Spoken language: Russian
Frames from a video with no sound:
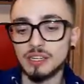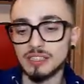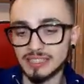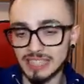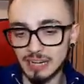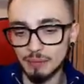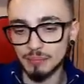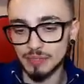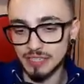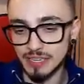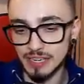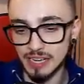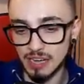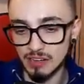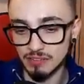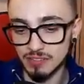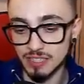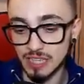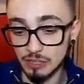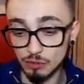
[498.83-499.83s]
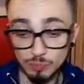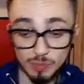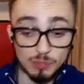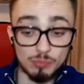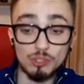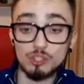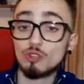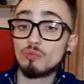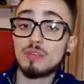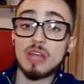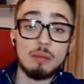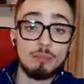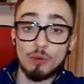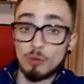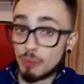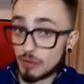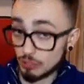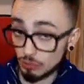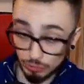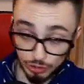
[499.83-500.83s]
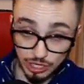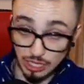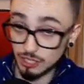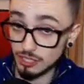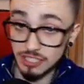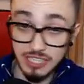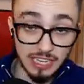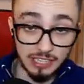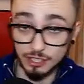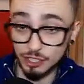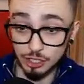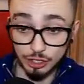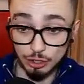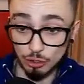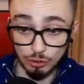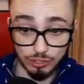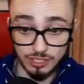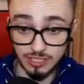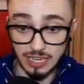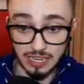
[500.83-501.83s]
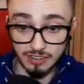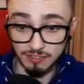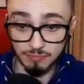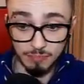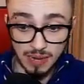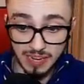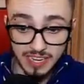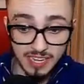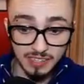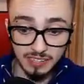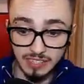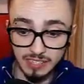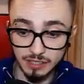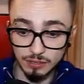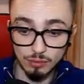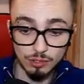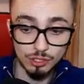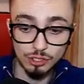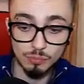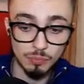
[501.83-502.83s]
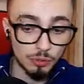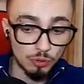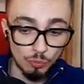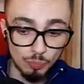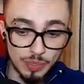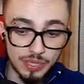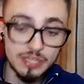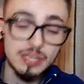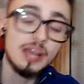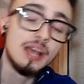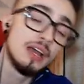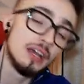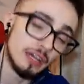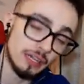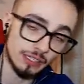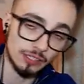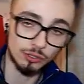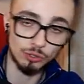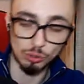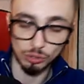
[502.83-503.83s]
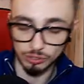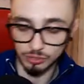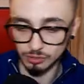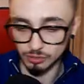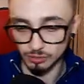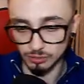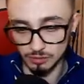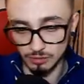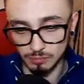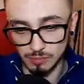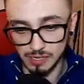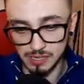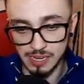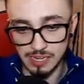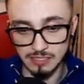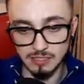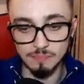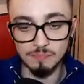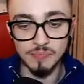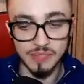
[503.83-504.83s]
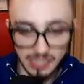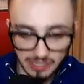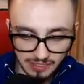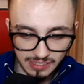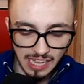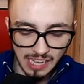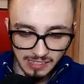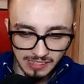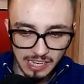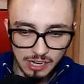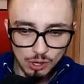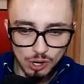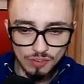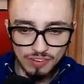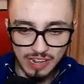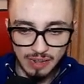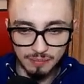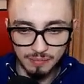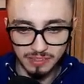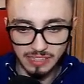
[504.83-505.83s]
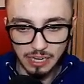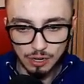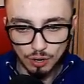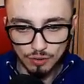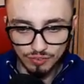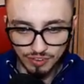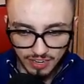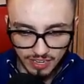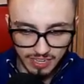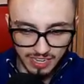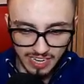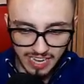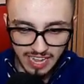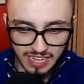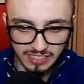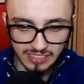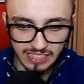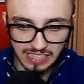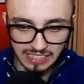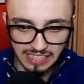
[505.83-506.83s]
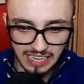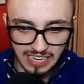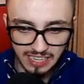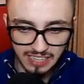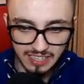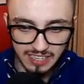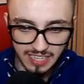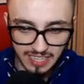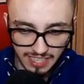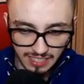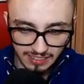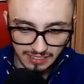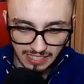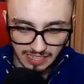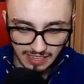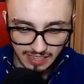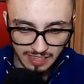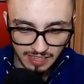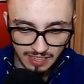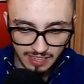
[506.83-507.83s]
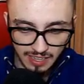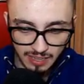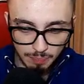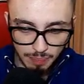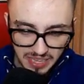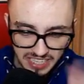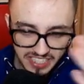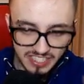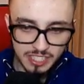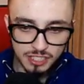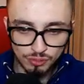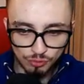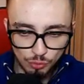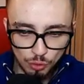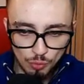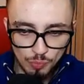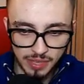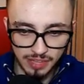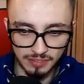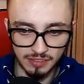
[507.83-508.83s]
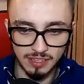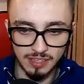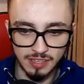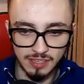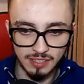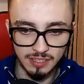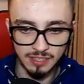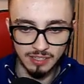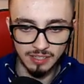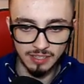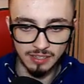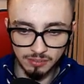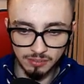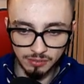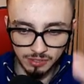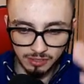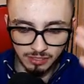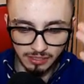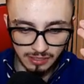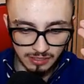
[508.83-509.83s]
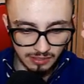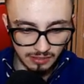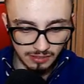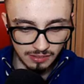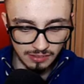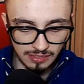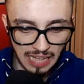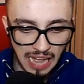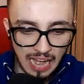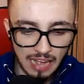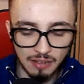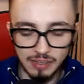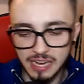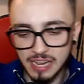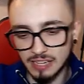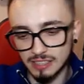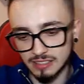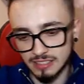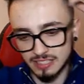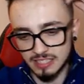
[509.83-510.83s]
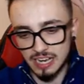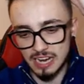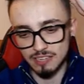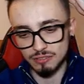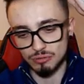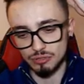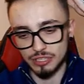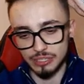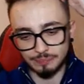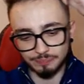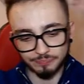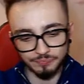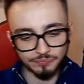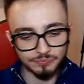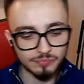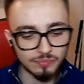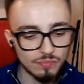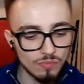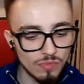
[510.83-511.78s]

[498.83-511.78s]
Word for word: я выбрал там, где овца. Ну, потому что у меня попросту сейчас нет четырех стаков монет для того, чтобы купить э, тот э, магаз. да, здорово! Здорово! Вы риэлтор, да? Риэлтор. бизнесвумен. Э, вот, э, да, риэлтор. Здравствуйте.